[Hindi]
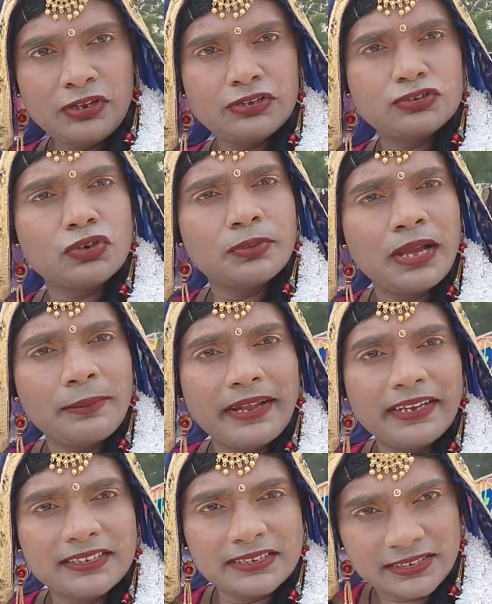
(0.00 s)
कि जो भी
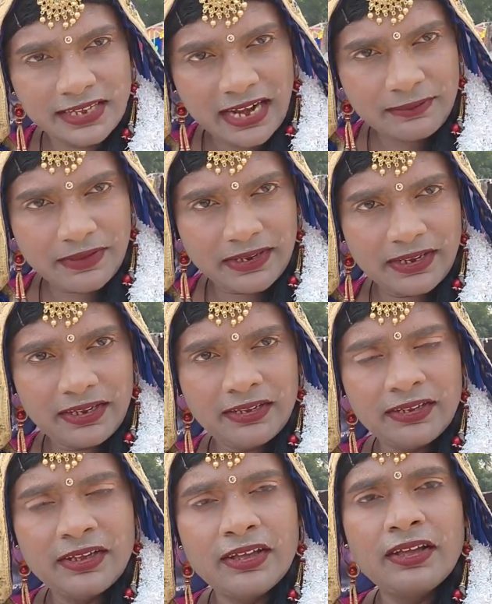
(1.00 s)
हमारे सब्सक्राइबर हैं
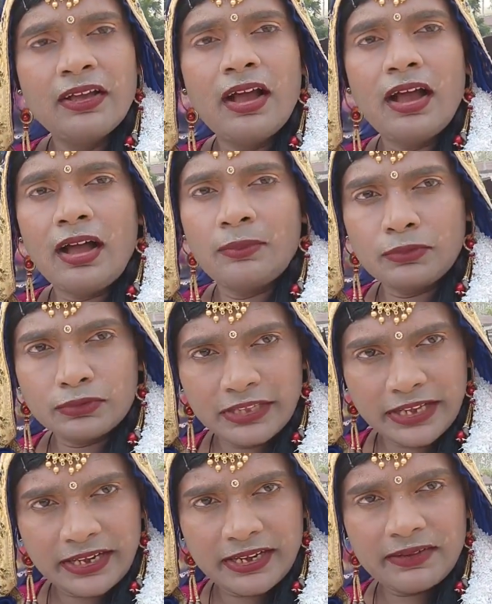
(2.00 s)
हमको
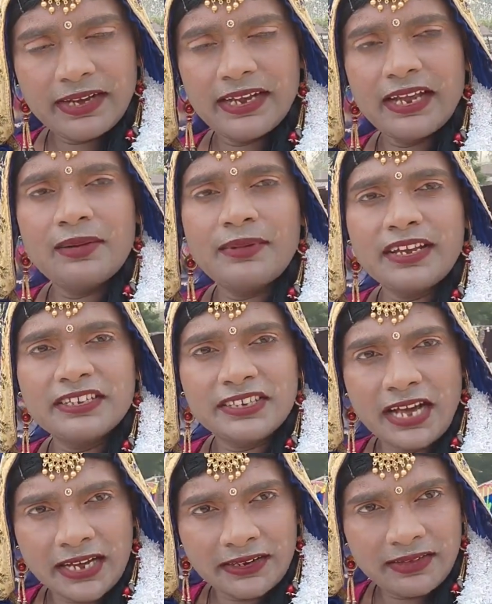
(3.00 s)
देखने वाले हैं हमारे
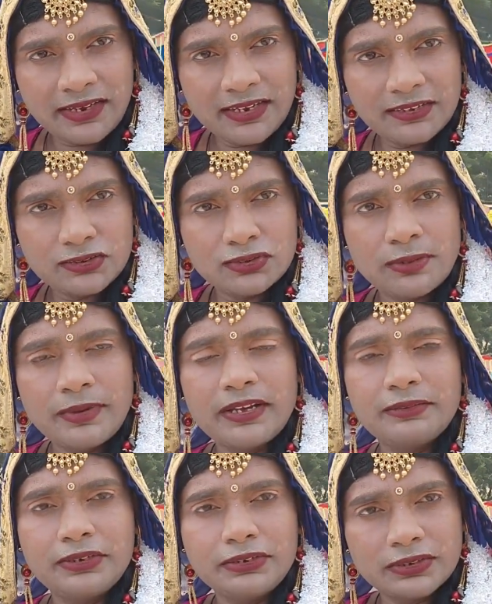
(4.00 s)
चाहने वाले हैं जो
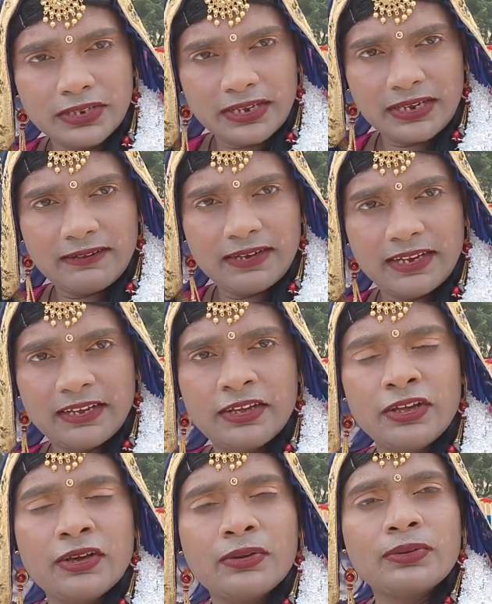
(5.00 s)
हमारे वीडियो देखने वाले हैं
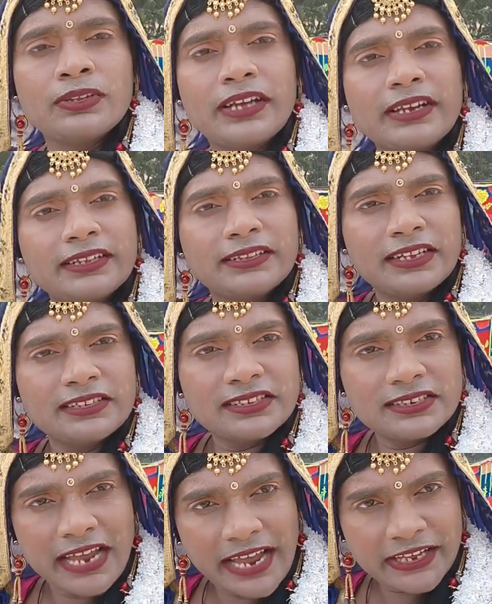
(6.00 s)
उनके लिए दिल
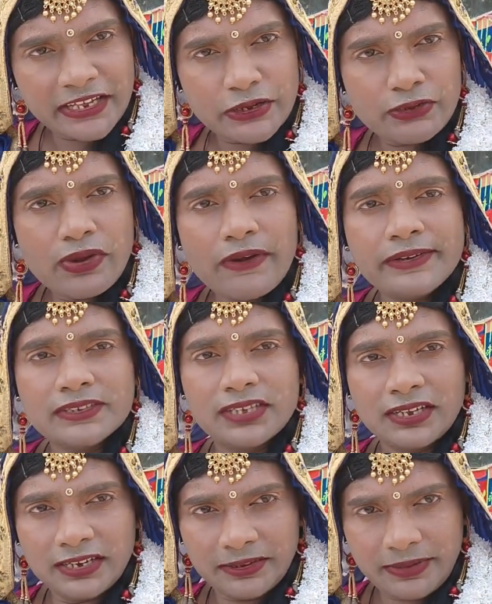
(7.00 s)
से थैंक यू और
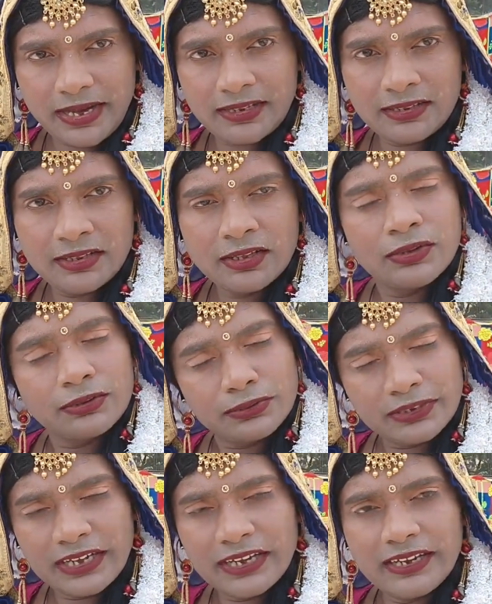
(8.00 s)
धन्यवाद
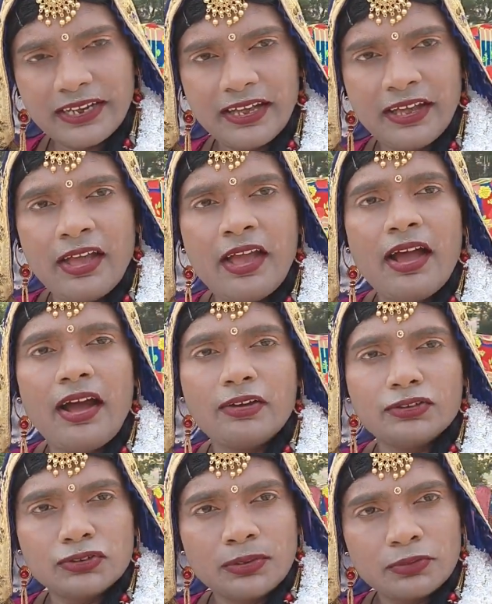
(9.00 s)
उनके लिए
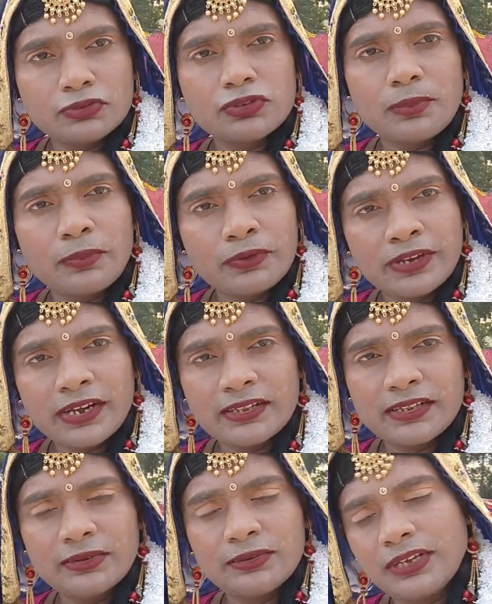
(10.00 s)
और जो हमको सपोर्ट
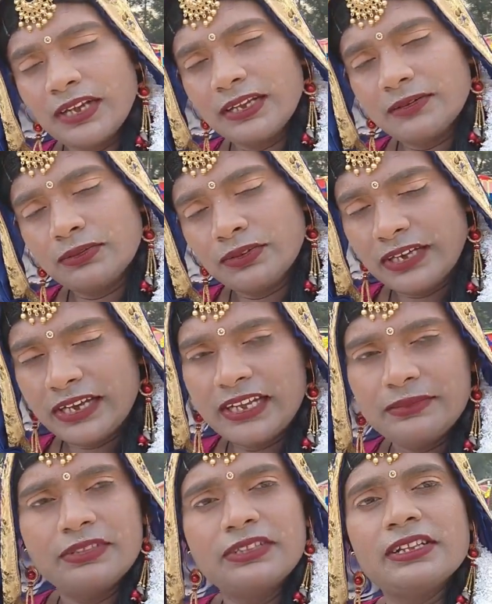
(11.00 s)
करते हैं उनके लिए उनके
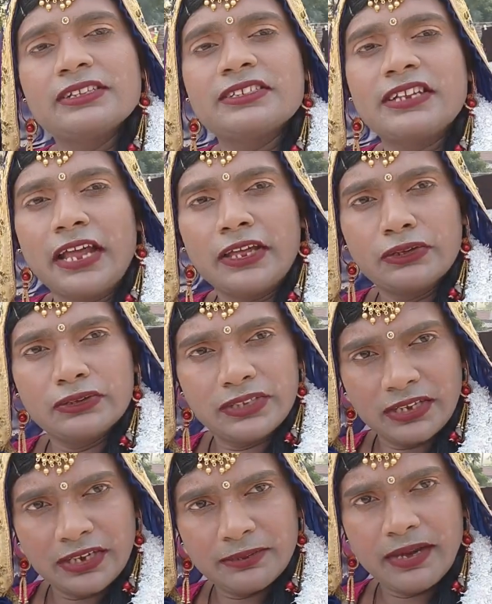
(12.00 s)
लिए भी दिल से थैंक यू
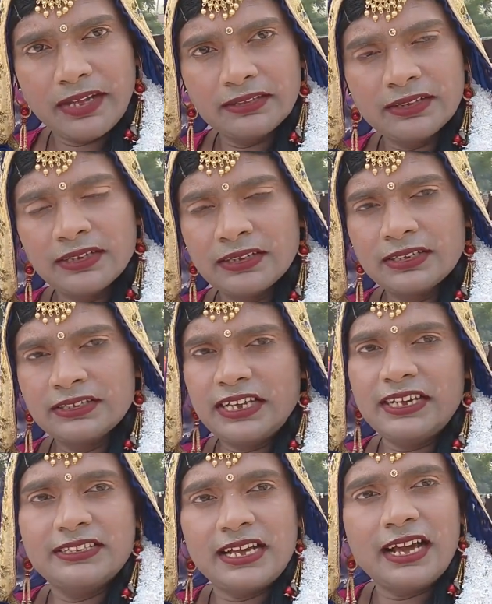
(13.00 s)
धन्यवाद
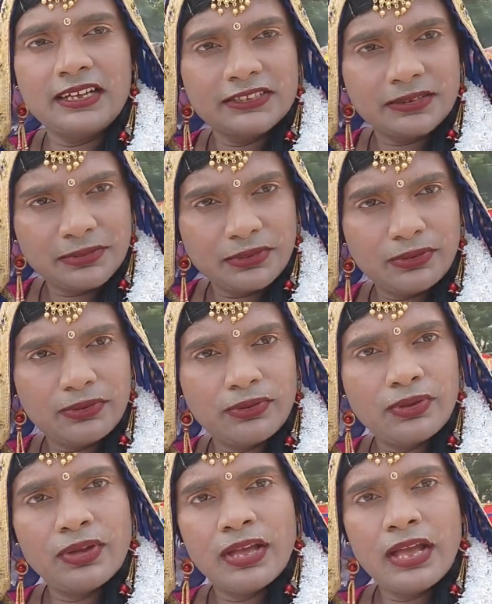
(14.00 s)
चाहे जहाँ से भी हों
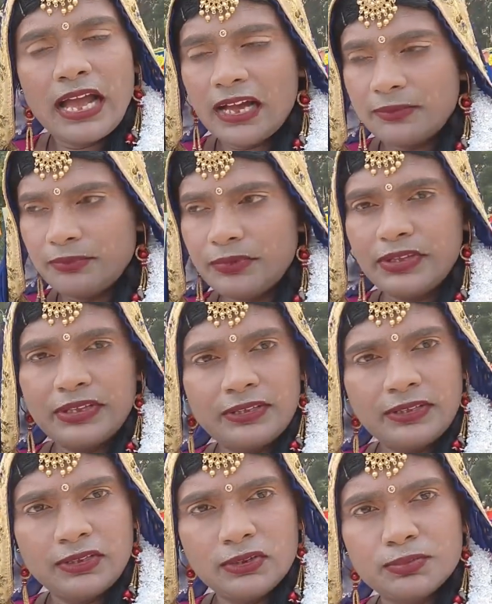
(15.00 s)
आप
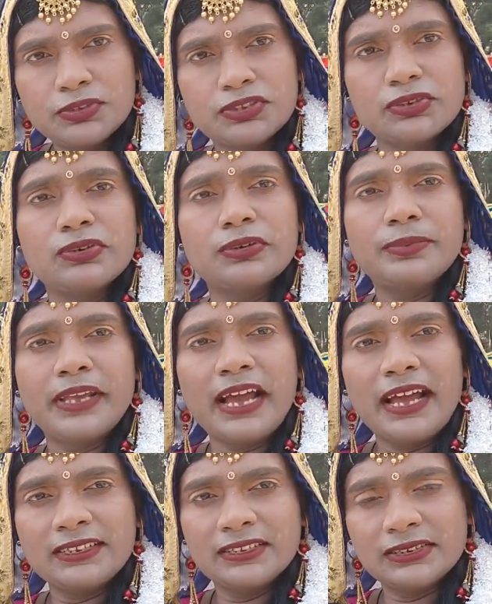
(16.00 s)
यूपी से हों
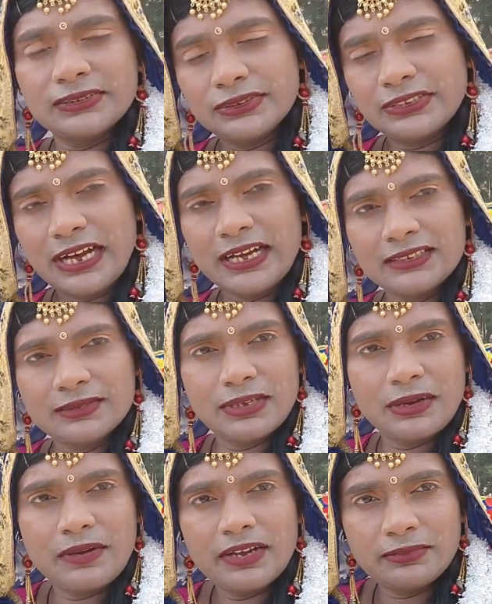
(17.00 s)
बिहार से हों जहाँ से भी
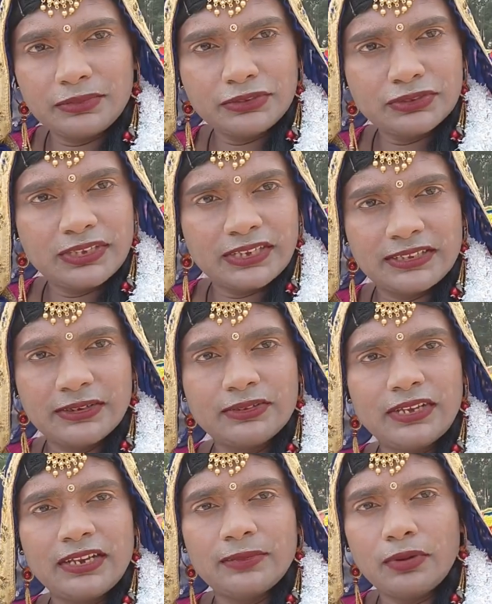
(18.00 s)
हमारा वीडियो देखते हैं
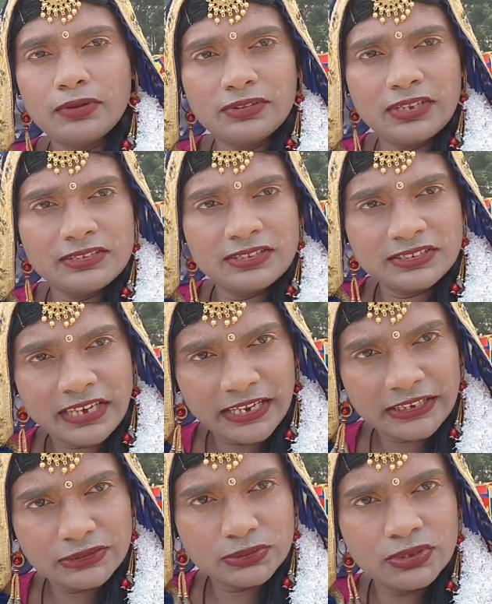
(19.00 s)
उनके लिए बहुत दिल से
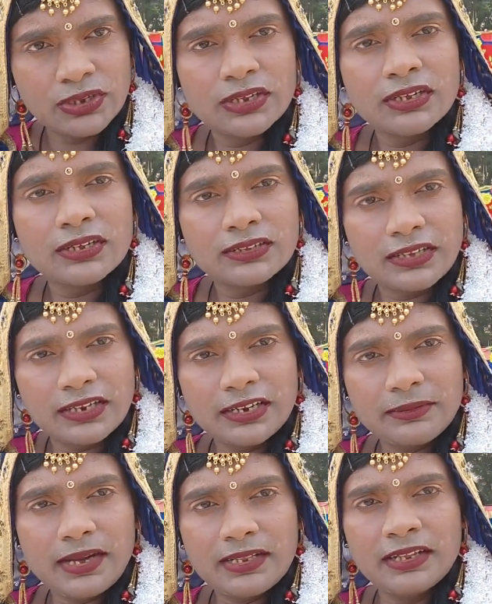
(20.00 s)
थैंक यू
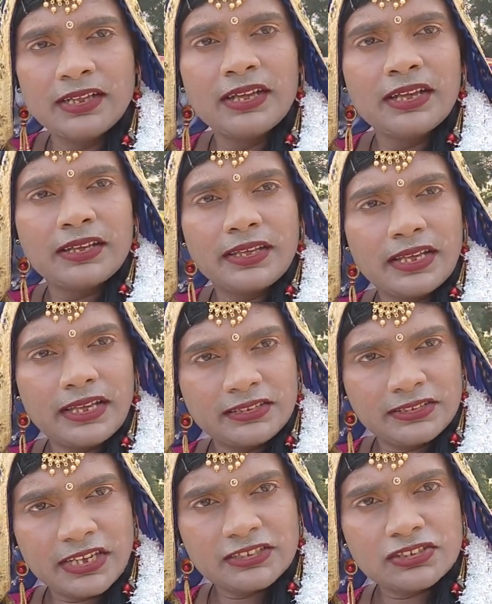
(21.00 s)
धन्यवाद कि एक
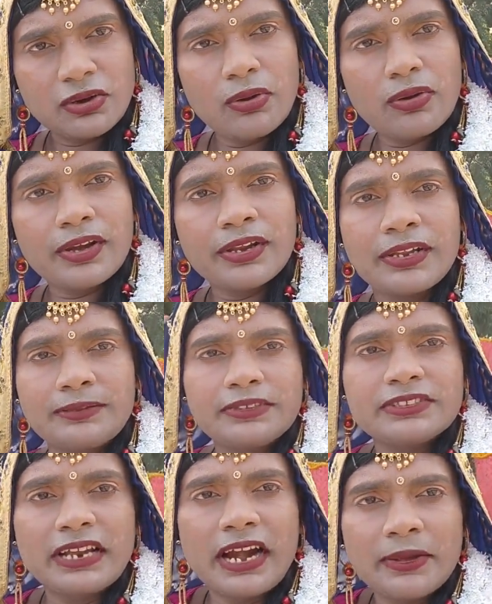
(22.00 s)
जेंट्स हो करके भी
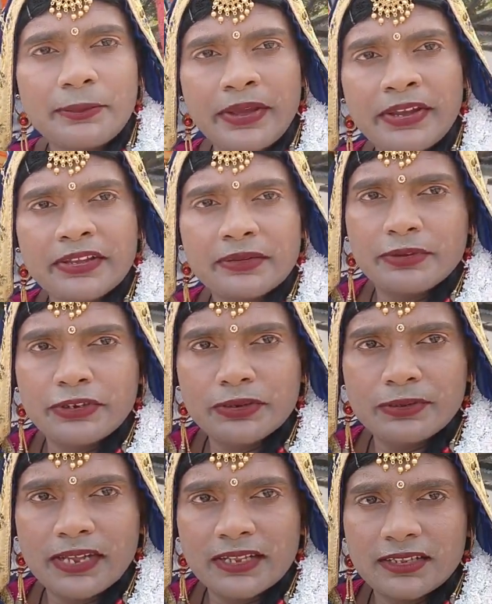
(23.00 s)
साड़ी पहन के वीडियो
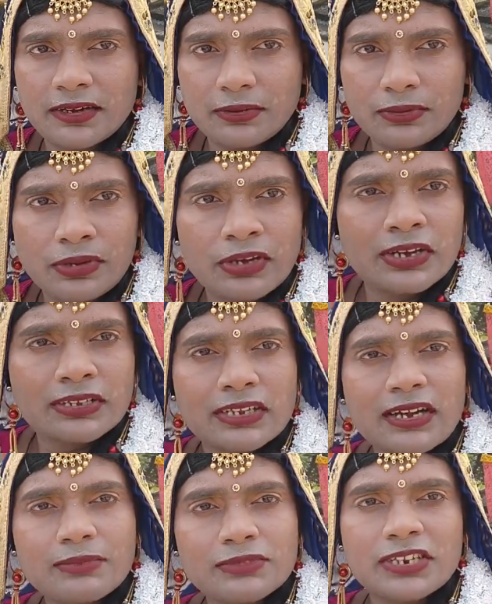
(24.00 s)
बनाता हूँ तो
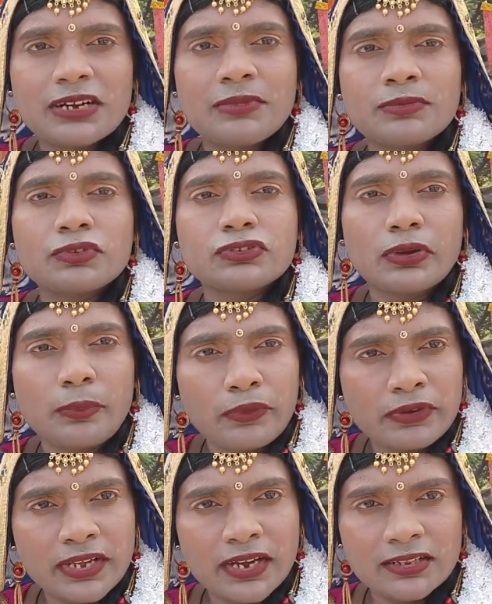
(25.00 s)
कम से कम हमको
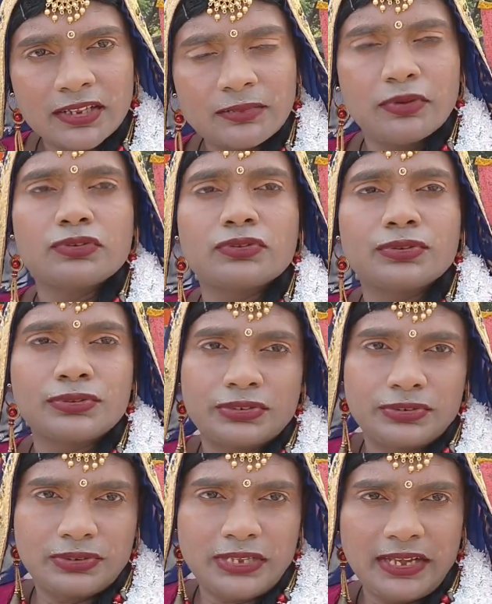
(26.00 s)
सपोर्ट करते हैं बहुत खुशी
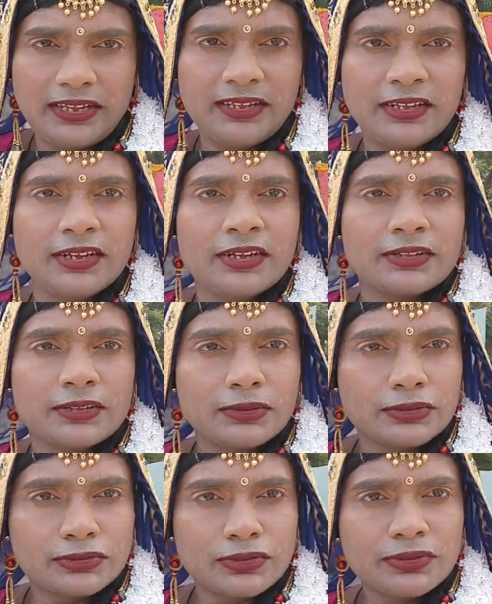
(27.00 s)
होता है तो
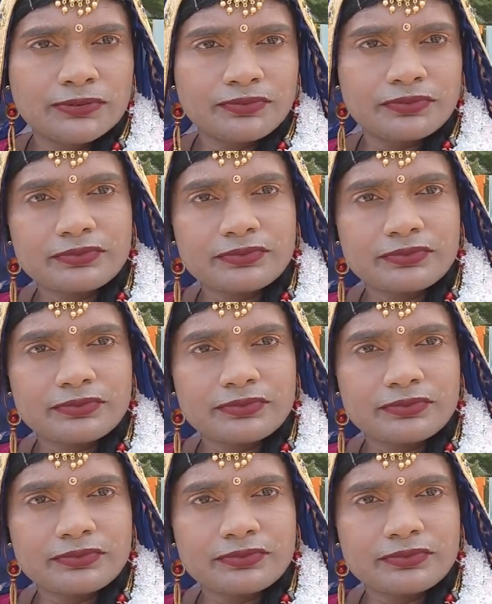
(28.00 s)
दोस्तों